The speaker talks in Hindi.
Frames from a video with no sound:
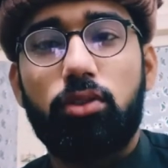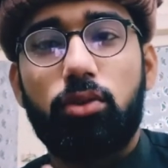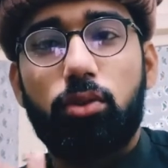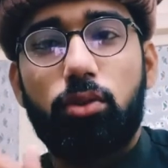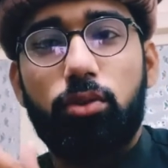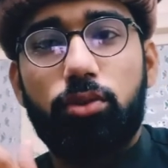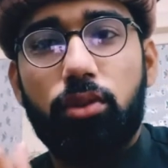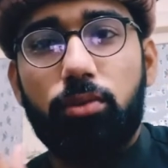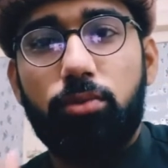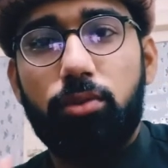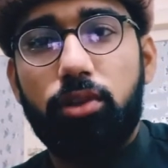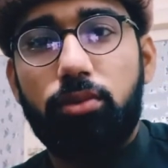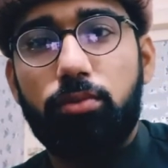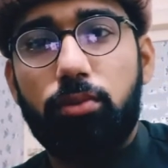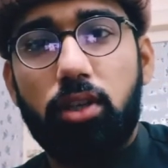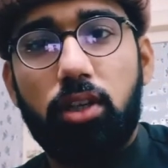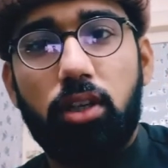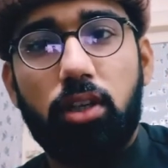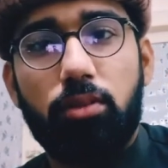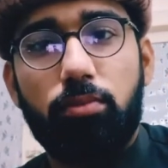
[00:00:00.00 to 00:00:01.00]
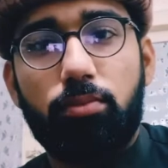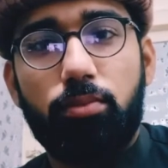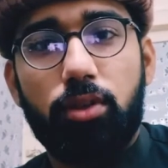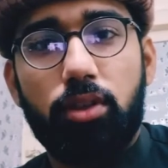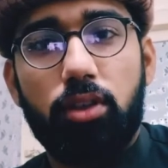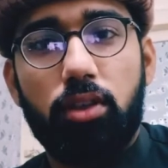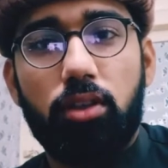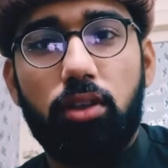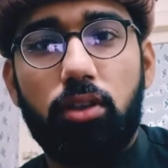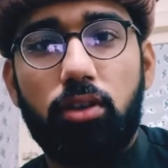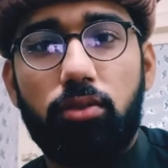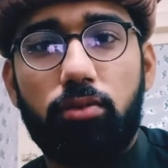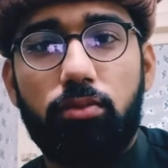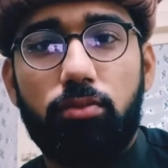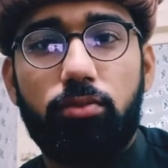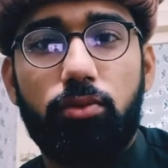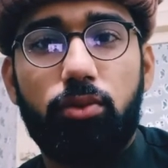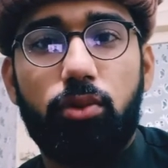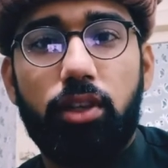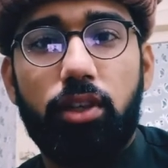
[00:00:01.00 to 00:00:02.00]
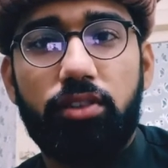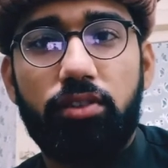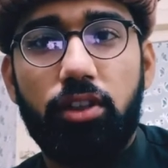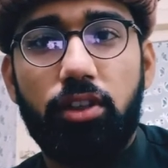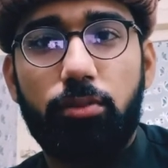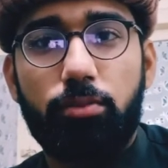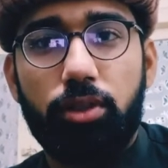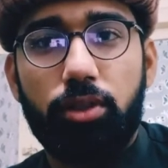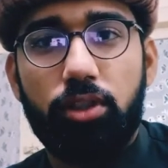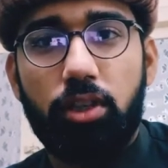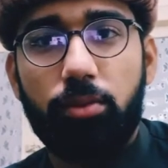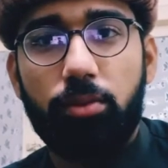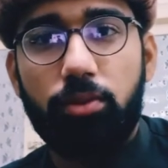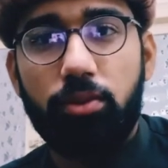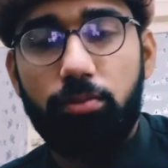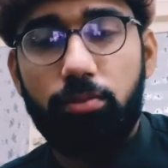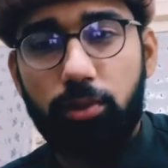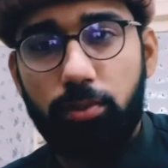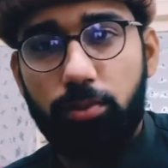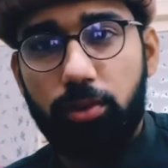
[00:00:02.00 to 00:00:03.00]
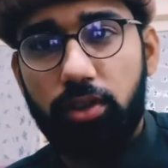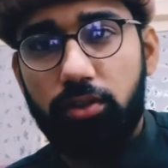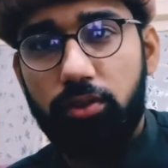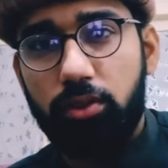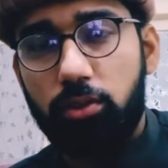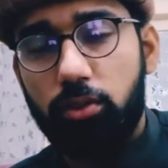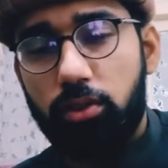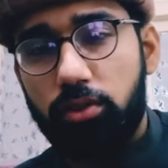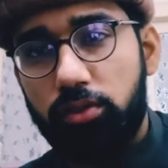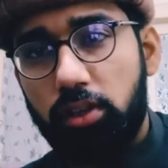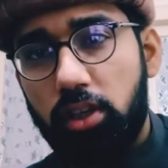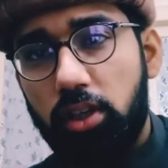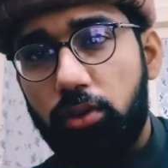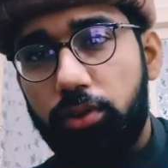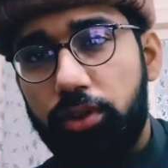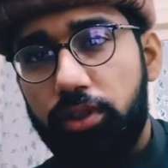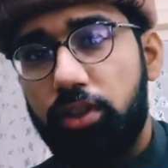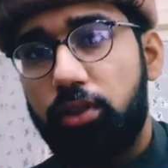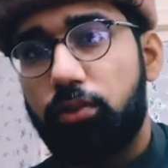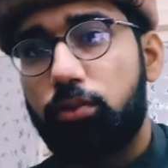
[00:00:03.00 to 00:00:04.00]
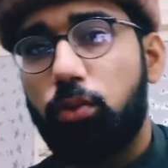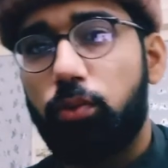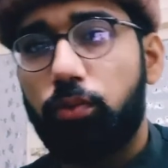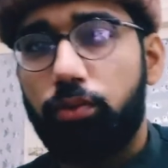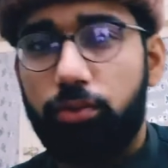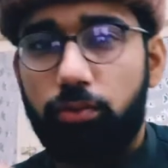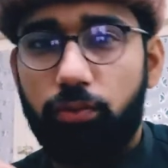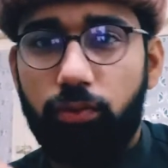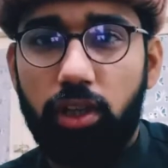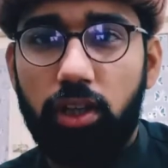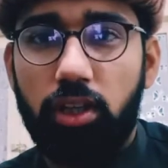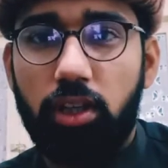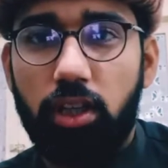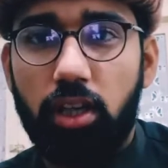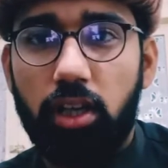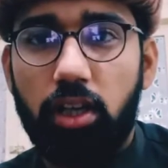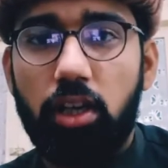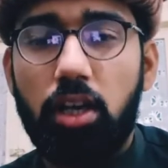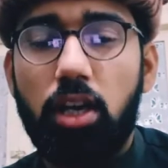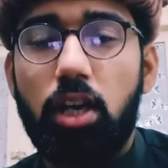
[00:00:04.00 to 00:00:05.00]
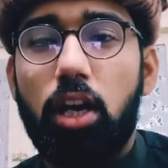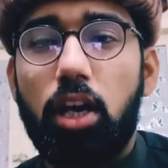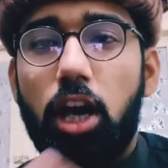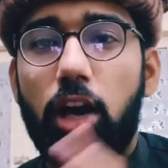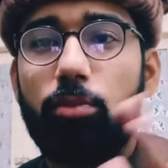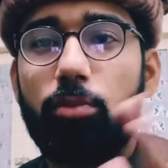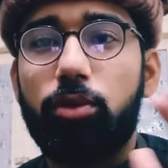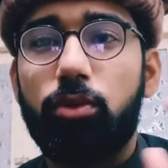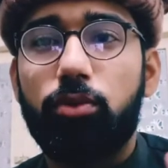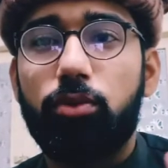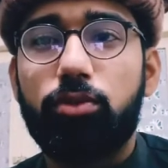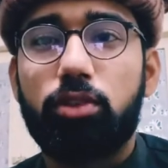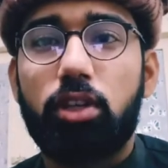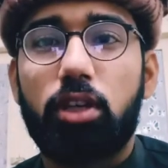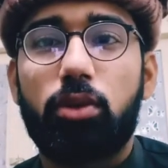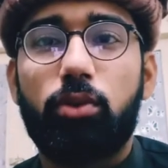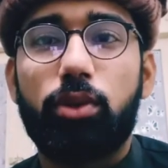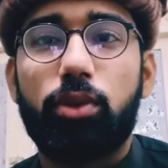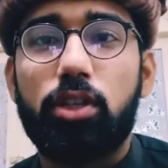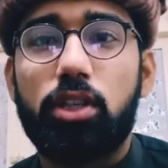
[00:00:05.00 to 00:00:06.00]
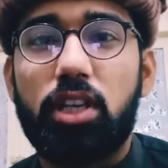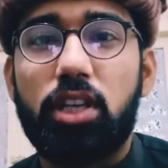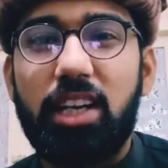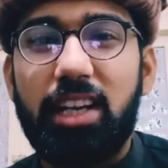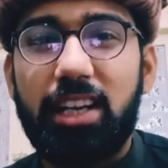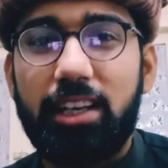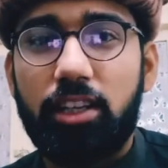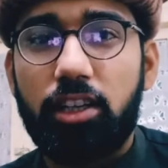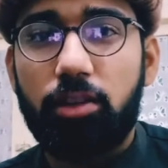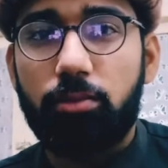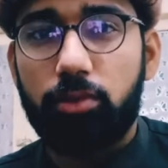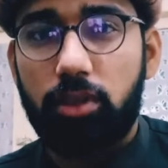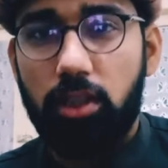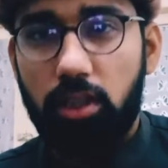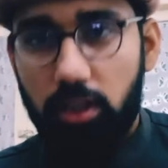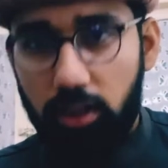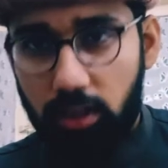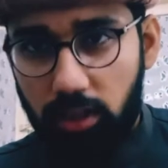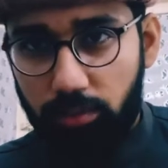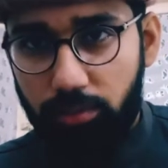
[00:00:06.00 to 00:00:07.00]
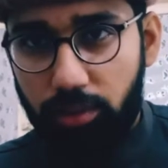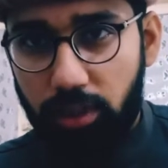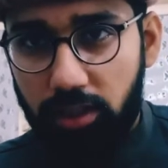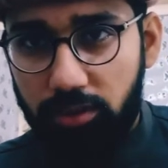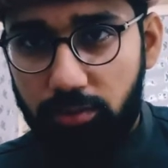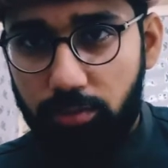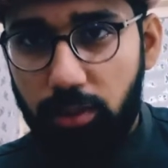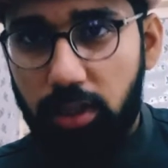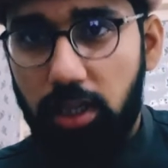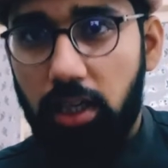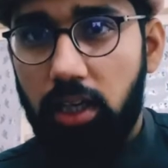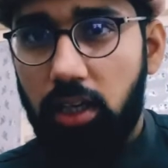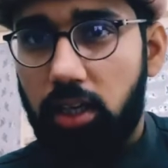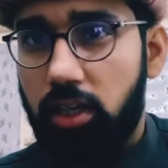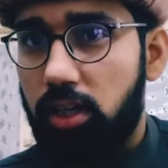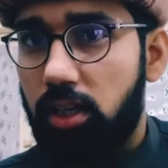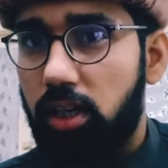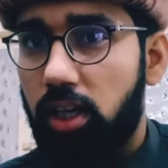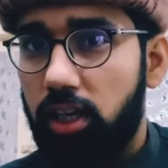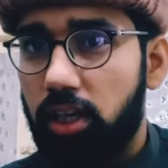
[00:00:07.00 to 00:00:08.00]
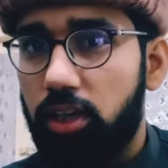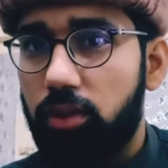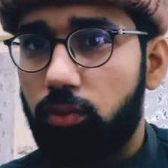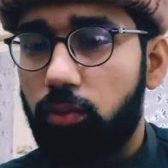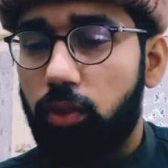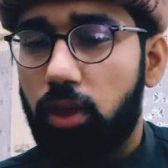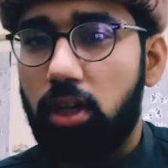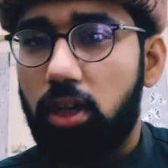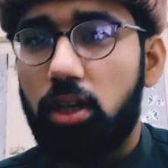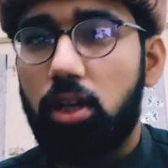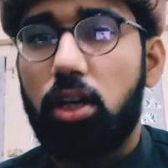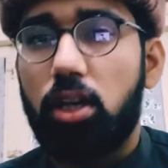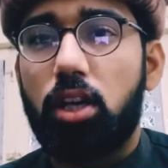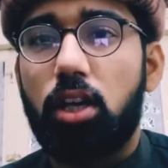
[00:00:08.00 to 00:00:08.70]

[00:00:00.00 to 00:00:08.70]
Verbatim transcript: जो सभी जो है सीएम पंजाब से पी पी एस सी को साल हुई थी वो वही है अभी उसका कोई डेट के मतलब अब हतमी ऐलान नहीं हुआ